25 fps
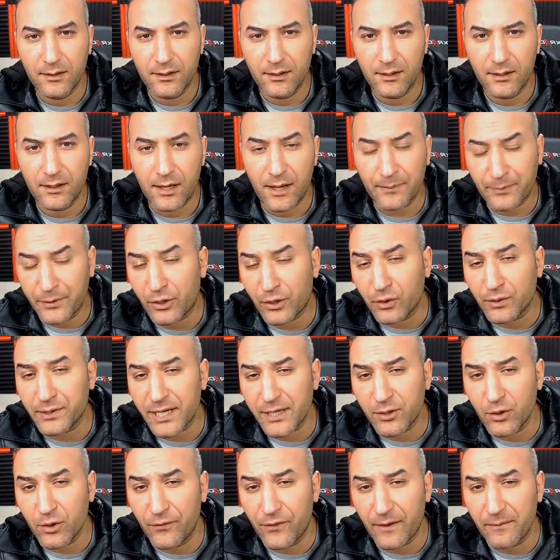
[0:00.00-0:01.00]
Un petit
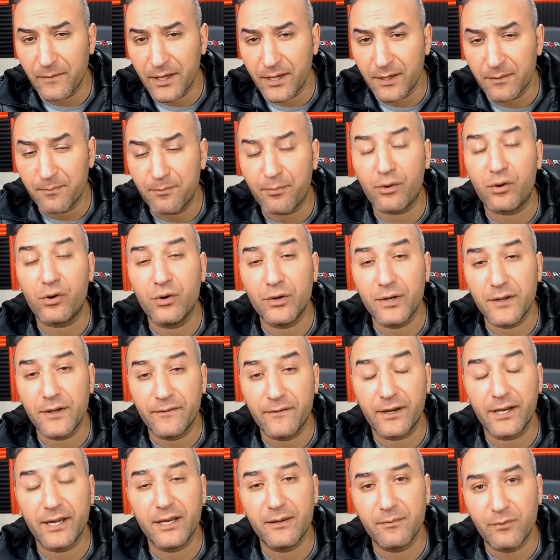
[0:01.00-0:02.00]
conseil de famille, prenez
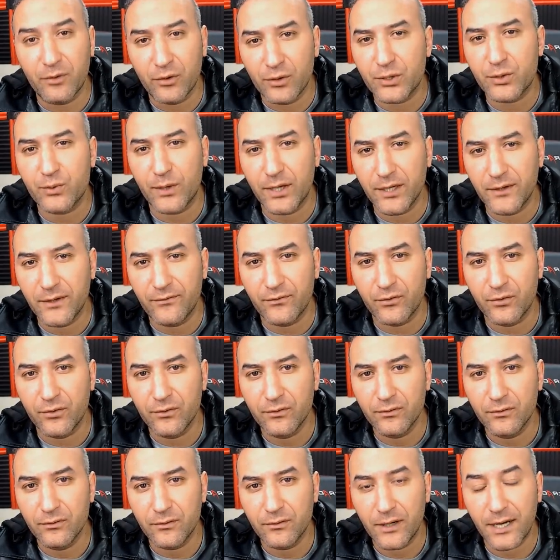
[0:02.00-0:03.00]
vraiment soin de vous.
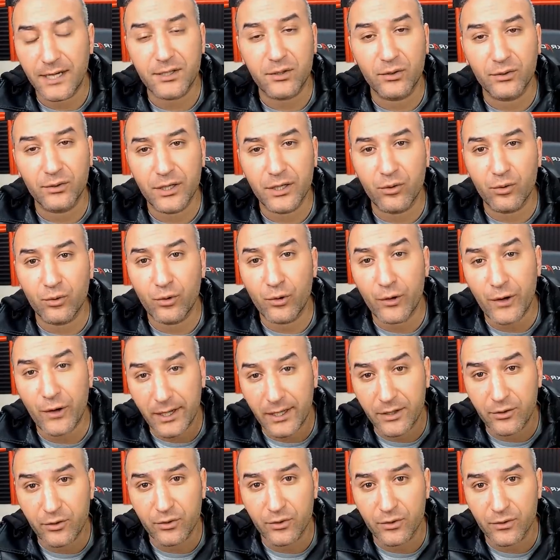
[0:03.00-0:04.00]
La santé, on n'en a
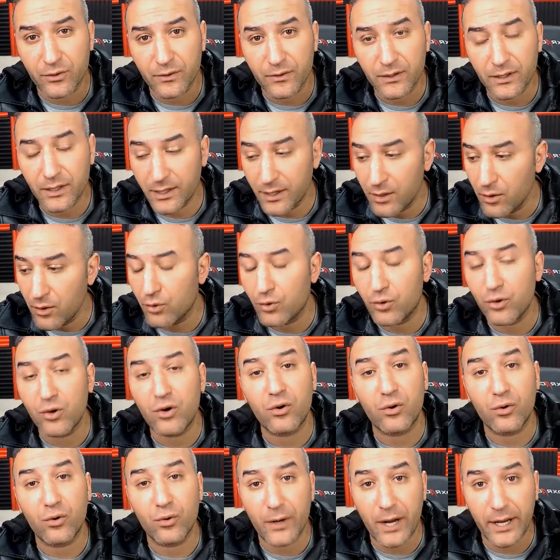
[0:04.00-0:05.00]
qu'une. Et le
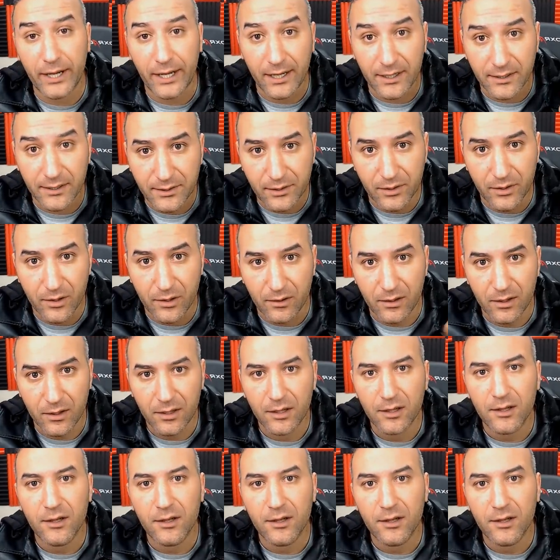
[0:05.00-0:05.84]
corps, on n'a qu'un seul.